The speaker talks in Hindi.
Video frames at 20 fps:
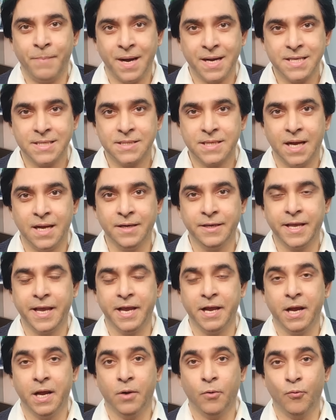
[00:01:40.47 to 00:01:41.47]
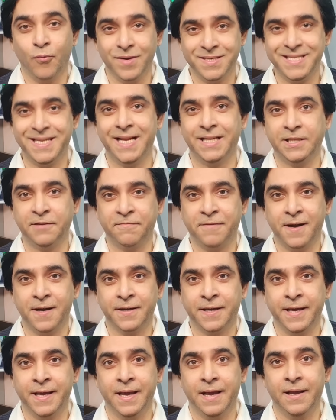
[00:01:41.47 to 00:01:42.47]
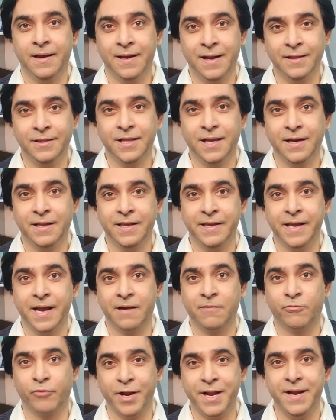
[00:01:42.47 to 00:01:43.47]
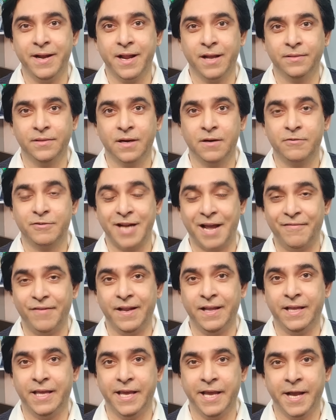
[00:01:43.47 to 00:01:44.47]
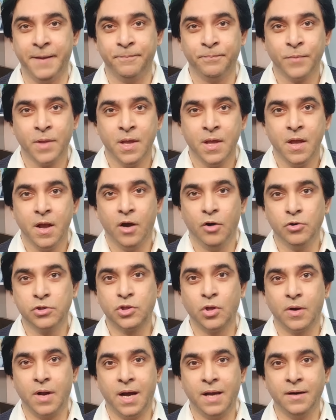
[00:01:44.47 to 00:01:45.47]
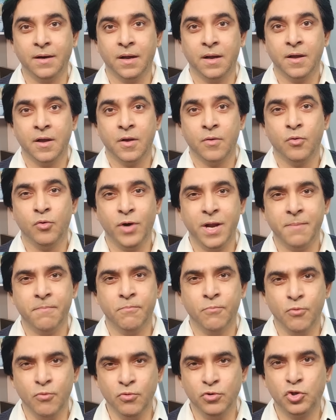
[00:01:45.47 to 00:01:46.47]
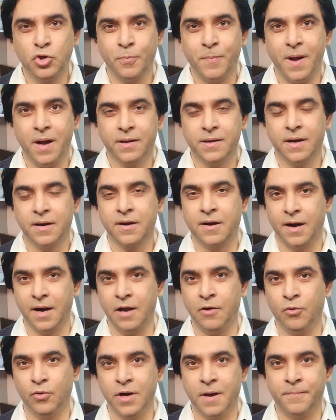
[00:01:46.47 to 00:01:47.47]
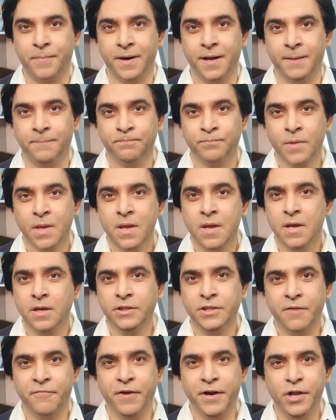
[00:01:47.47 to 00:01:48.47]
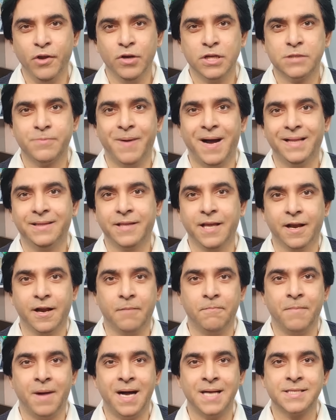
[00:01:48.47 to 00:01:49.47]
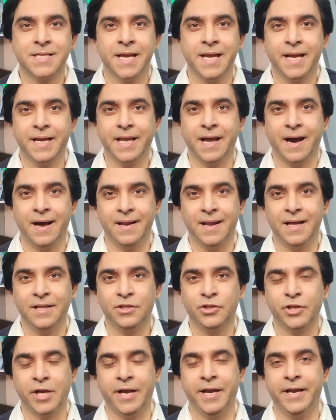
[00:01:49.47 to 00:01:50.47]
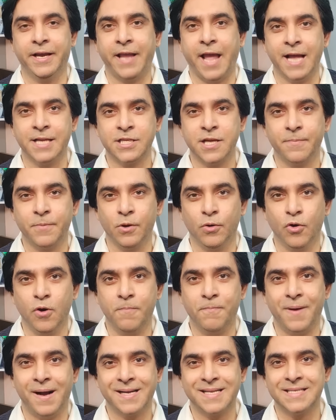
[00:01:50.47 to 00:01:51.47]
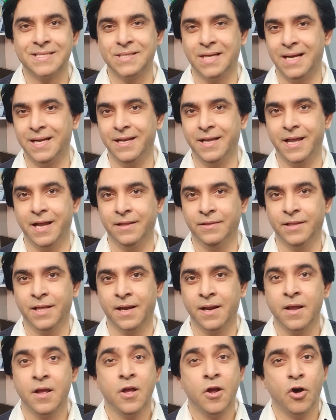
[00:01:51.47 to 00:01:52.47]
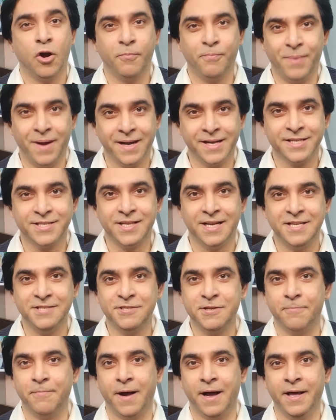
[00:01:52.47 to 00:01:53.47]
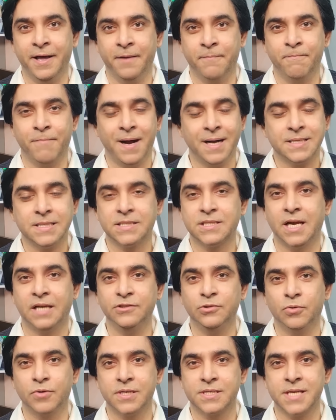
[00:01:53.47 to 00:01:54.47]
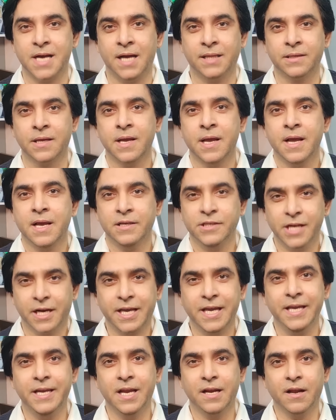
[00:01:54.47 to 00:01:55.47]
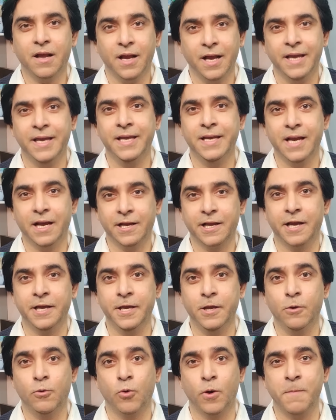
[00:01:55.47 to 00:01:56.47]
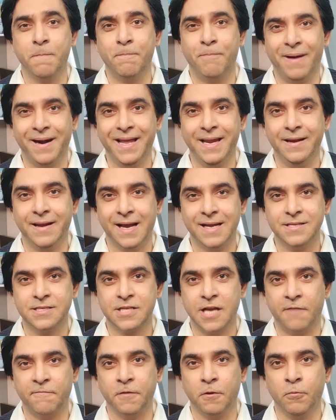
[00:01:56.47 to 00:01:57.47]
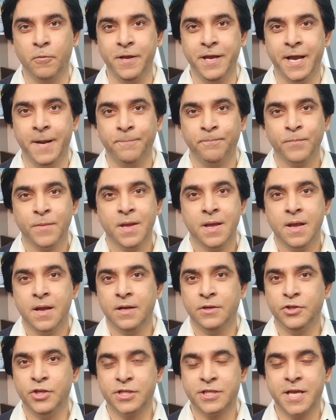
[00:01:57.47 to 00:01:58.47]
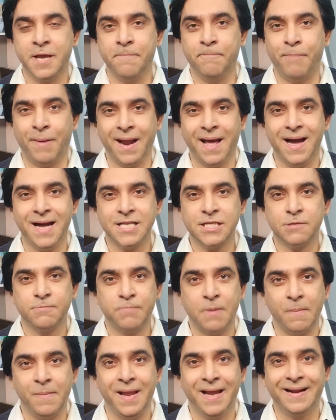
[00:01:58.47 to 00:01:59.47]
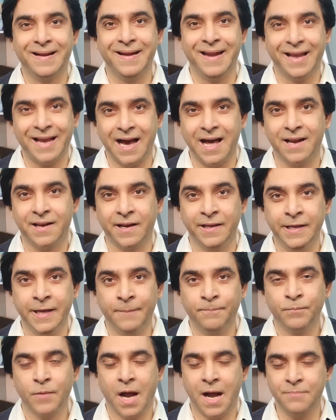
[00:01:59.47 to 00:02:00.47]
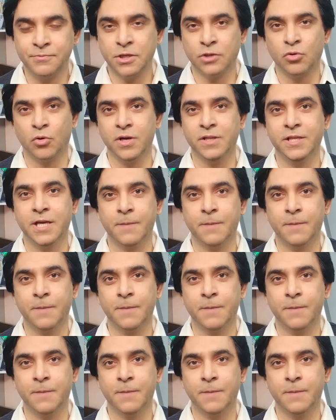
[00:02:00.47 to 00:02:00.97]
पाकिस्तान के वजीर दिफा की लंदन की एक ट्रेन के अंदर ट्रैवलिंग की है उस दौरान उन्हें मुंह छुपाकर खड़ा होना पड़ा ये वीडियो इस बात की गम्माज है कि हालात चाहे कैसे भी हों पाकिस्तान के अंदर और पाकिस्तान से बाहर पाकिस्तानियों के साथ यकीनन कहीं ना कहीं कोई बड़ी नाइंसाफ़ी हुई है जिसकी भड़ास पब्लिक निकाल रही है से थोड़ी